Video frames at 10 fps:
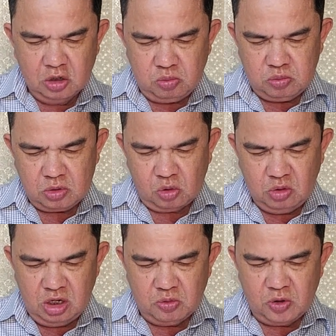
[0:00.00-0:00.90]
Từ lúc
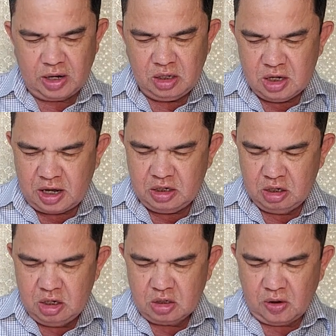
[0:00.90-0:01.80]
thụ lý vụ án đến
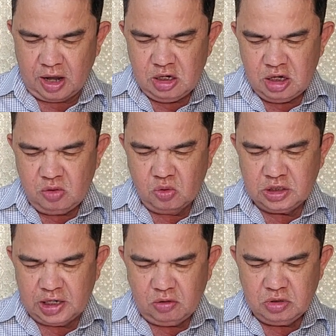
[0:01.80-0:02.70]
nay, tòa án nhân
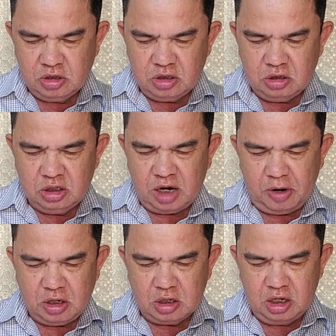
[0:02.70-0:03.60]
dân quận 6 chưa đưa
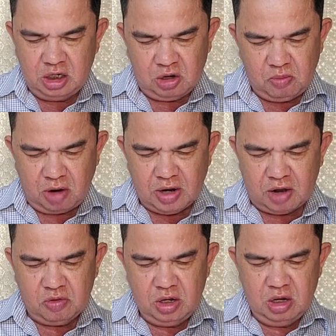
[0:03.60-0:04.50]
ra bất kỳ thông
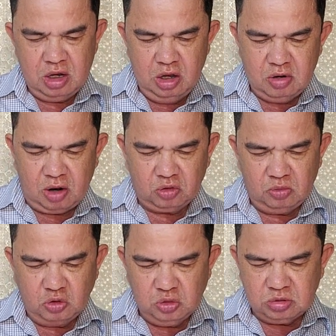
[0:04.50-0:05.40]
báo nào yêu
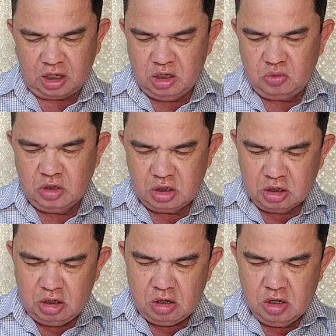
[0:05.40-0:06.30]
cầu tôi bổ sung tài liệu
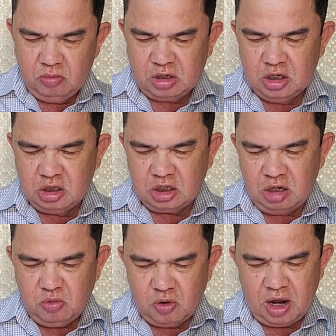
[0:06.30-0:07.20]
chứng cứ mà đình
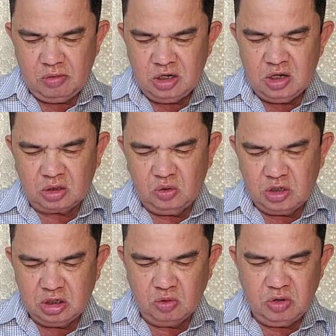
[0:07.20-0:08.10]
chỉ vụ án lý do
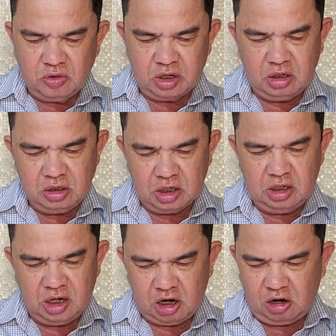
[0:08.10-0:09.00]
tôi chưa đủ điều kiện khởi
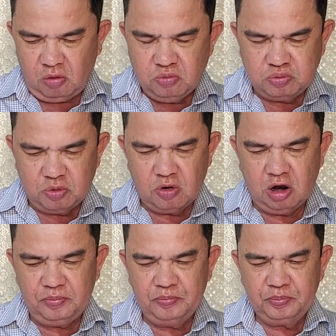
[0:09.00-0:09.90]
kiện là không
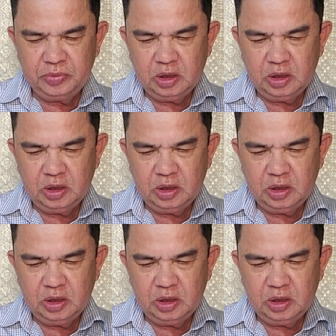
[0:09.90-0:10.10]
phù hợp.